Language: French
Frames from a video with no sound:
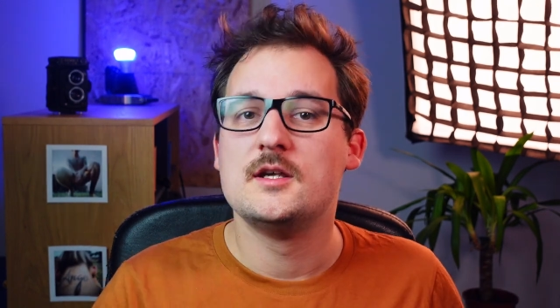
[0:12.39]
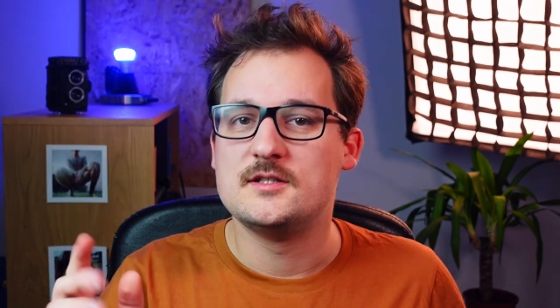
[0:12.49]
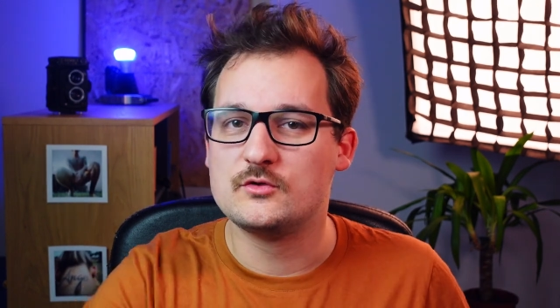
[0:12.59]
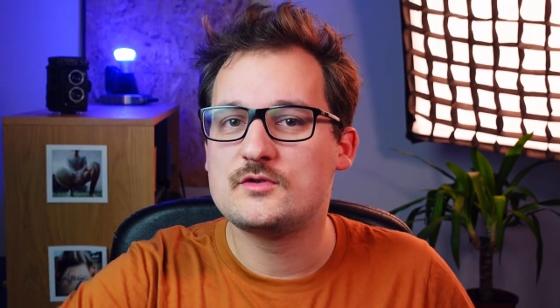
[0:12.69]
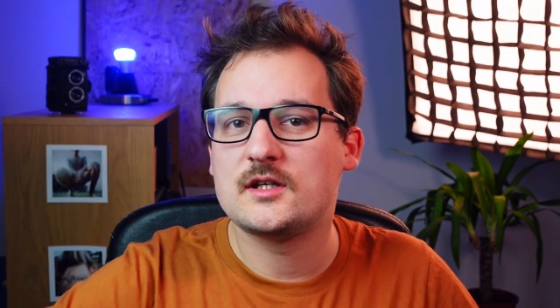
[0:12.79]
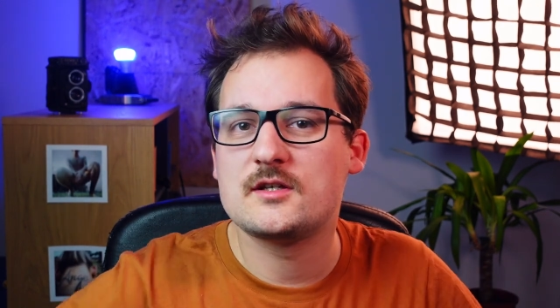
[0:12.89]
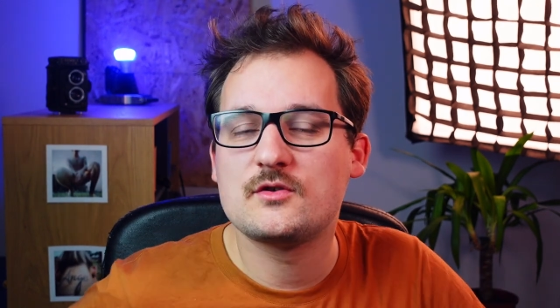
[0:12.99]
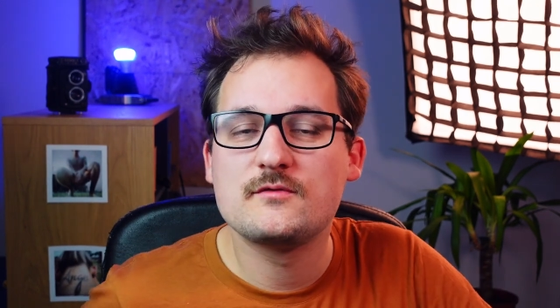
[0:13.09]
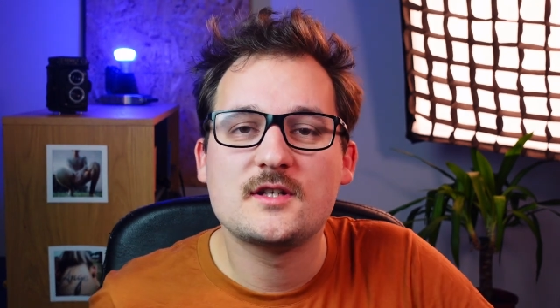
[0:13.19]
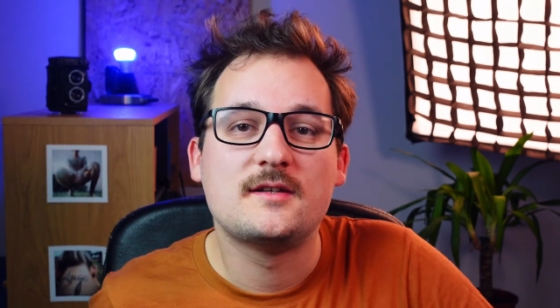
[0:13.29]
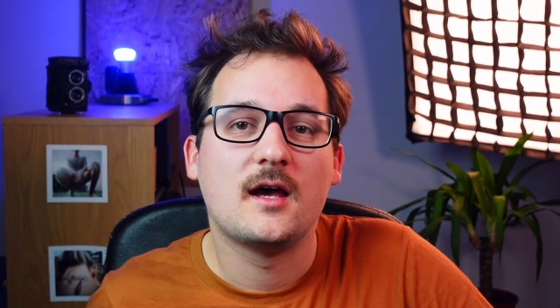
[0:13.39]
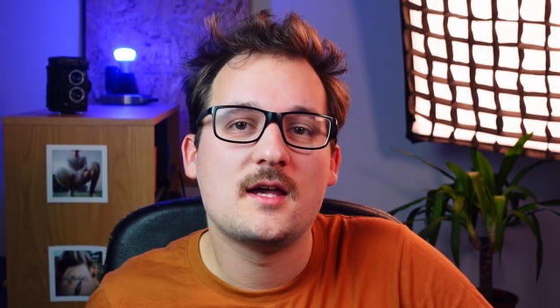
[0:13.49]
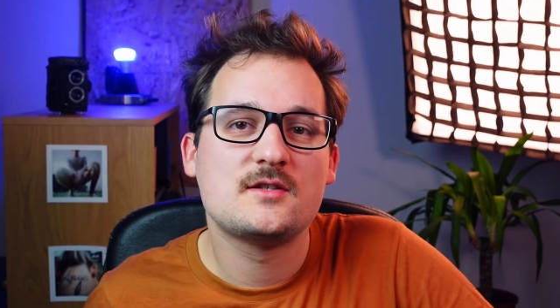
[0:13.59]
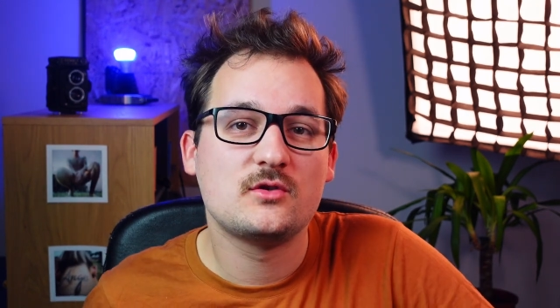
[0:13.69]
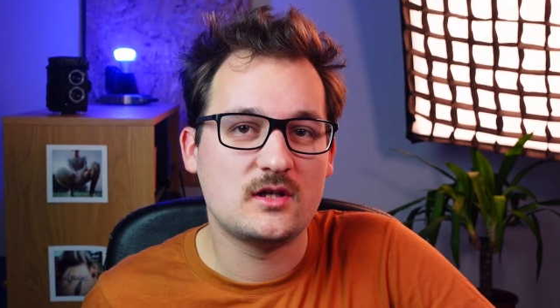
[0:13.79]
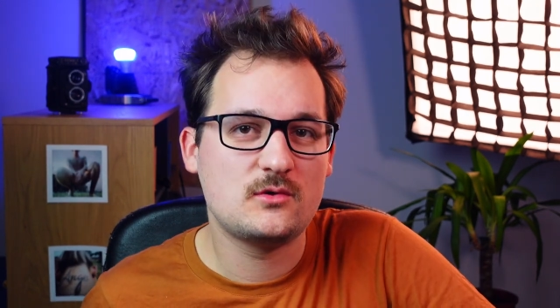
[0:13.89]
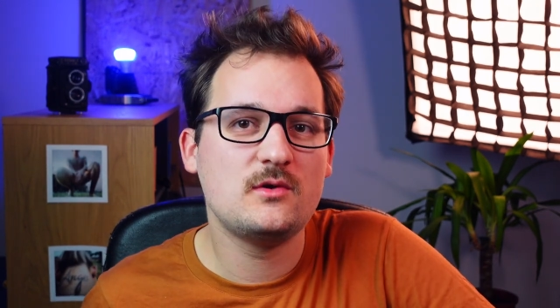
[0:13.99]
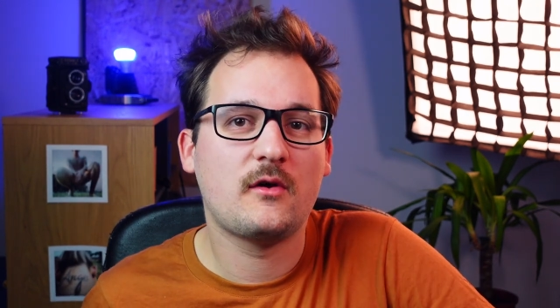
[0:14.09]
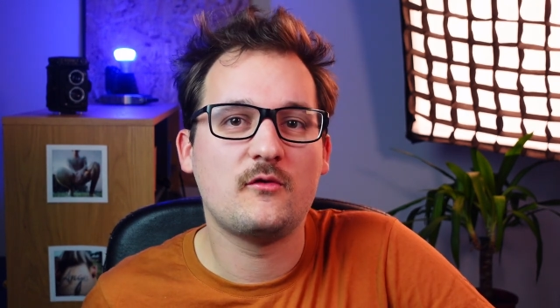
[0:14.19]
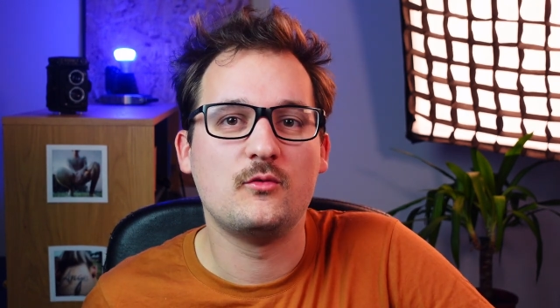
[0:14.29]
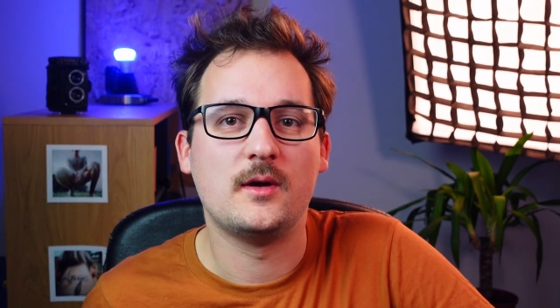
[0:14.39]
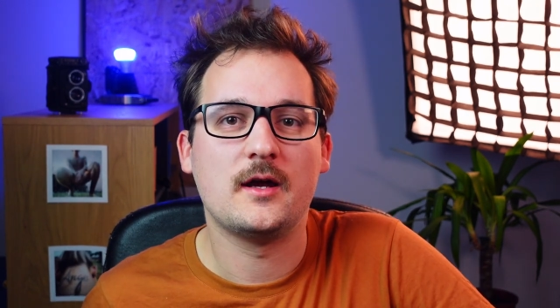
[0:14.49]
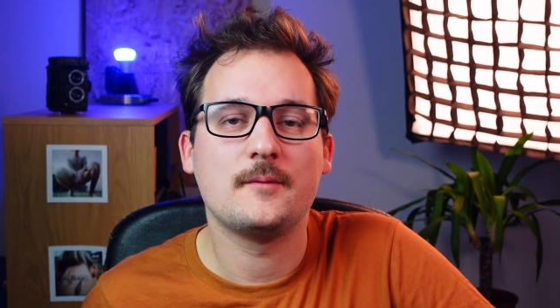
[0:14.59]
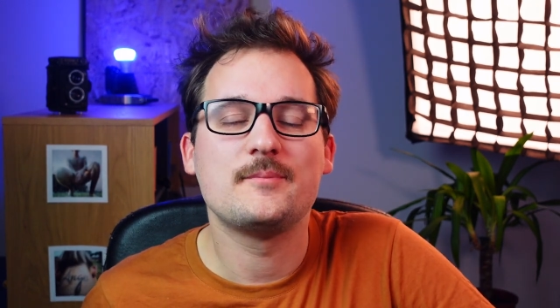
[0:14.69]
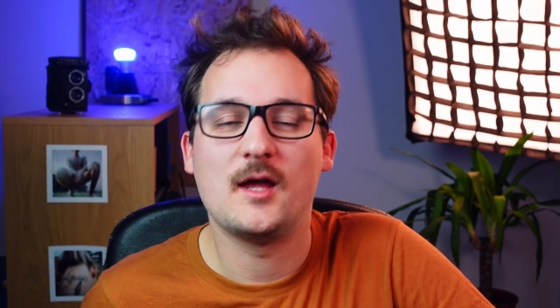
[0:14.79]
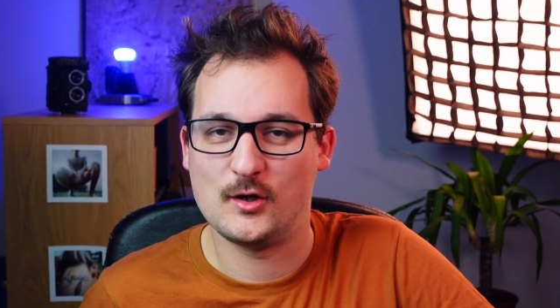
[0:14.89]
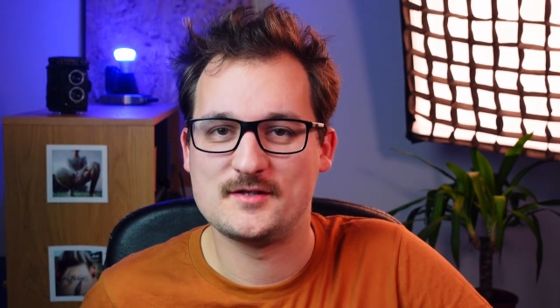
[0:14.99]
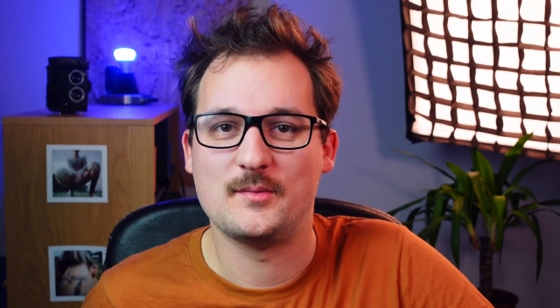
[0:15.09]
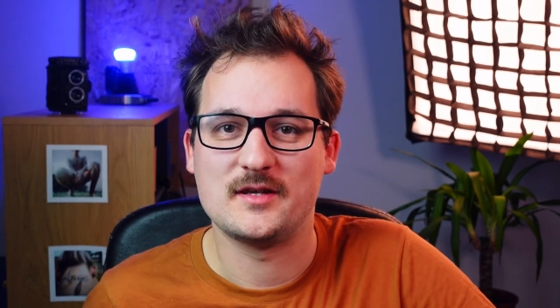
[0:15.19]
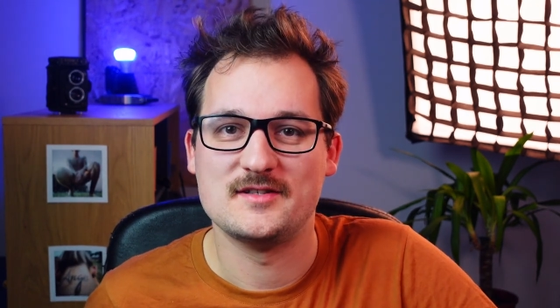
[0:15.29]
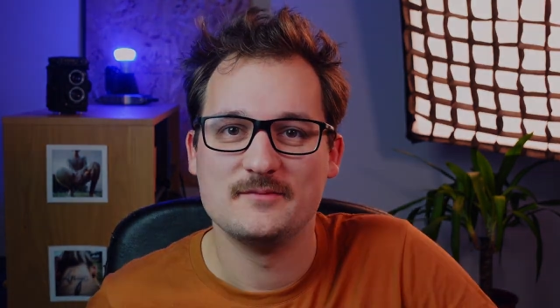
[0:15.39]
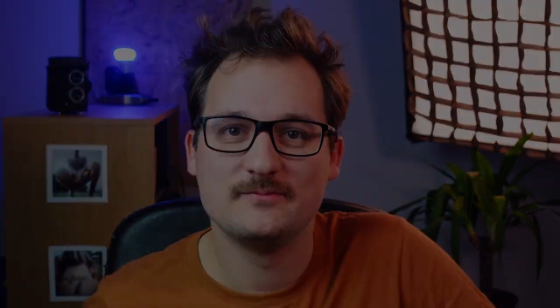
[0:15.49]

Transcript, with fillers: Si toutes ces questions vous intéressent, ce qui suit devrait vous plaire, alors c'est parti.